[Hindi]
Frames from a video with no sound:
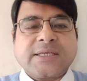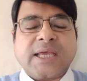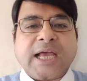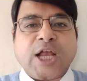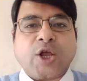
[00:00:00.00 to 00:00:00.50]

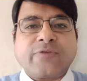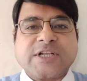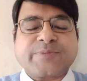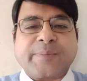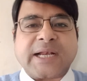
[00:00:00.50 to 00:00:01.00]
ये अलॉय
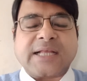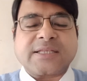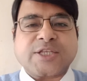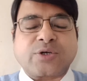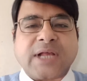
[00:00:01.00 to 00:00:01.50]
व्हील्स भी
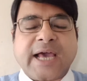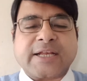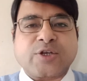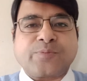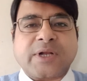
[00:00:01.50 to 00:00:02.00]
बनाती है जो टायर
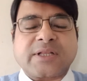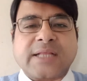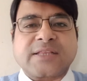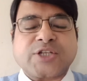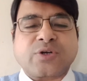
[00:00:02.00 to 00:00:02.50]
के ऊपर
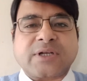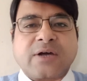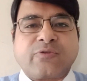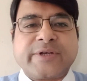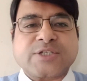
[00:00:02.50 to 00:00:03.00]
अंदर जो
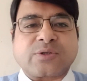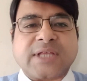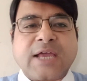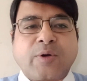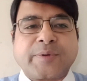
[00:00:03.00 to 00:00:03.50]
व्हील्स
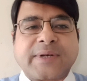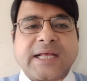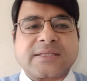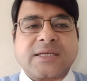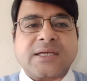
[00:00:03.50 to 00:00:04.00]
होता है वो भी
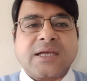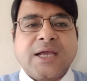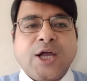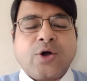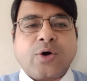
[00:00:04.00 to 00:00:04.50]
बनाती है
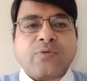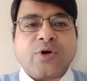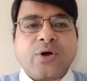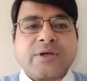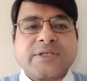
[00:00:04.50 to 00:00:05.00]
और
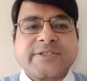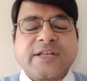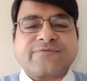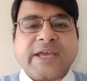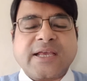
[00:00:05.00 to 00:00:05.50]
वो
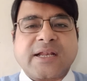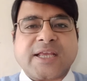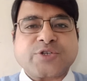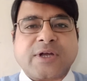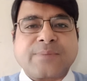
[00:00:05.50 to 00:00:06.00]
जिनफाई
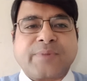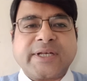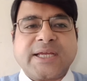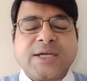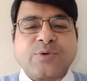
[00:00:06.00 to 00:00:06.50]
करके जो
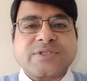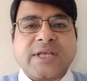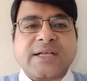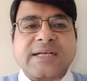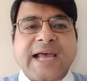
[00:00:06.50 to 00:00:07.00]
कंपनी है उनसे
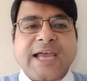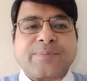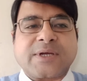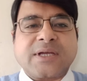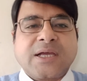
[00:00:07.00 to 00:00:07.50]
इनका
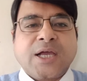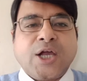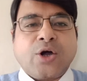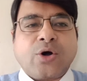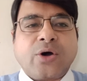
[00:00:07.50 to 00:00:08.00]
टाइप है
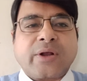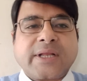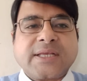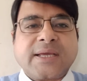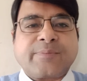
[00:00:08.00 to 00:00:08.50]
और
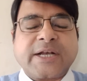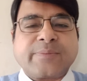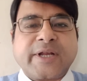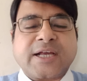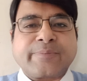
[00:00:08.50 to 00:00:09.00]
ये बड़ी
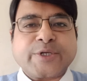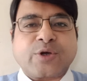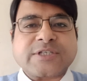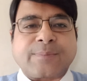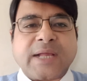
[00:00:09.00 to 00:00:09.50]
बड़ी कंपनियों
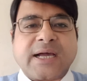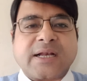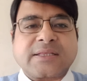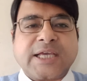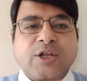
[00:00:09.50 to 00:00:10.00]
को सप्लाई
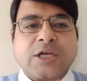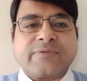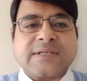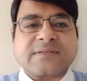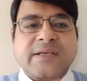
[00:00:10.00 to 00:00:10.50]
करती है अलॉय
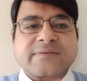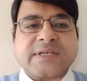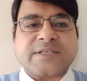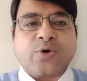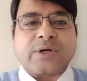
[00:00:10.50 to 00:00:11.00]
व्हील्स लाइक
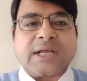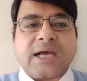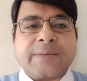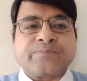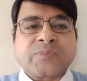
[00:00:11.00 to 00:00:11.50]
जैसे होंडा
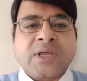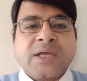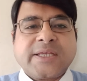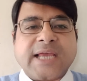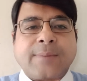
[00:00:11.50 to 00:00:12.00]

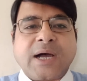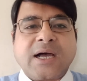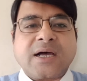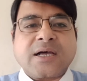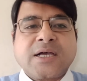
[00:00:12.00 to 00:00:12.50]

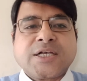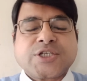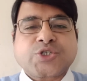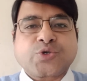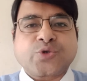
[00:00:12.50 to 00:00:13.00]
यामाहा
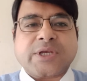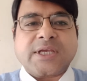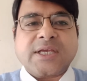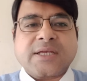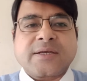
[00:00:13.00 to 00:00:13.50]
सुजुकी